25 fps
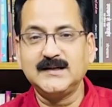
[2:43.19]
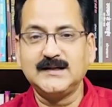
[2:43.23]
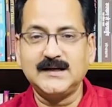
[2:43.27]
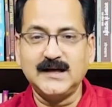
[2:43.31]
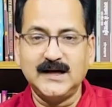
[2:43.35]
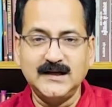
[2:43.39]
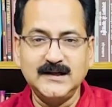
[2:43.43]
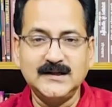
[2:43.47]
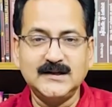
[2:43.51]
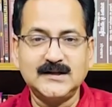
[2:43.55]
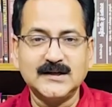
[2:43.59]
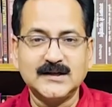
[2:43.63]

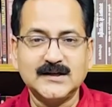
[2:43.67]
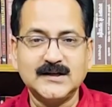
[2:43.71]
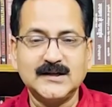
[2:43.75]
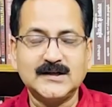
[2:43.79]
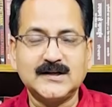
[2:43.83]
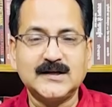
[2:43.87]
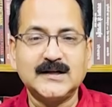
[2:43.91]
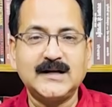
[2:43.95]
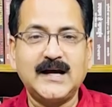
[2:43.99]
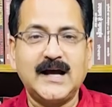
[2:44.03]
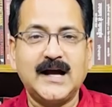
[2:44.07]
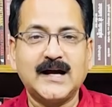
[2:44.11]
क्या
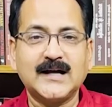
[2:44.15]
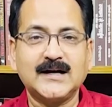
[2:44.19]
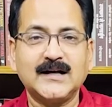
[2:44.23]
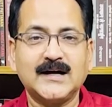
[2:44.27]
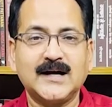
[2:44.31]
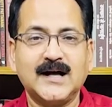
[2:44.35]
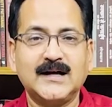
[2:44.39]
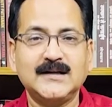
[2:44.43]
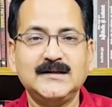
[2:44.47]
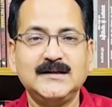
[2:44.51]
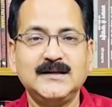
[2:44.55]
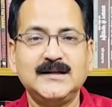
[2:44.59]
इंटरनेट ने आग
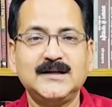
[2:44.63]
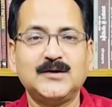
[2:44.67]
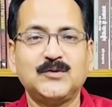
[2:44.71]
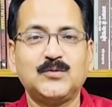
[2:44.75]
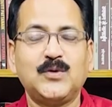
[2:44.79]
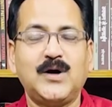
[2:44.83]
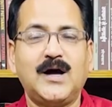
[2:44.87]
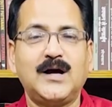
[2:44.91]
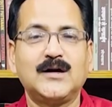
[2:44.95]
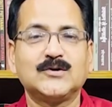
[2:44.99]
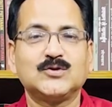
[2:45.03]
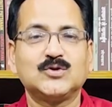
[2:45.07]
लगा दी है
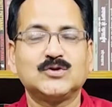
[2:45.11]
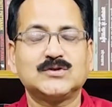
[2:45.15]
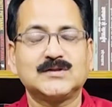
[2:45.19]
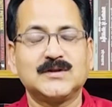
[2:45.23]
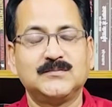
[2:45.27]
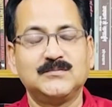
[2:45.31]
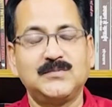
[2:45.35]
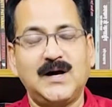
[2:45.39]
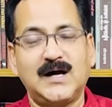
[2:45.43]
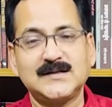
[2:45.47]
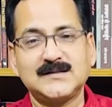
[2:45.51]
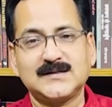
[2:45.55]
वहाँ तो
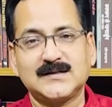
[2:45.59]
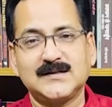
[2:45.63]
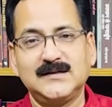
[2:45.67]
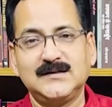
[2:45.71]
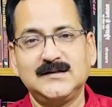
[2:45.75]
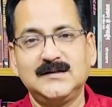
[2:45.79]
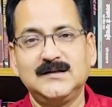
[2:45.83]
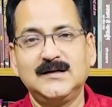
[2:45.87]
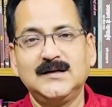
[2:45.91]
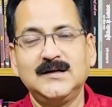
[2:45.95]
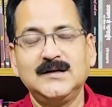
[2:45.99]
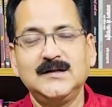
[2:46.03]
सब आजकल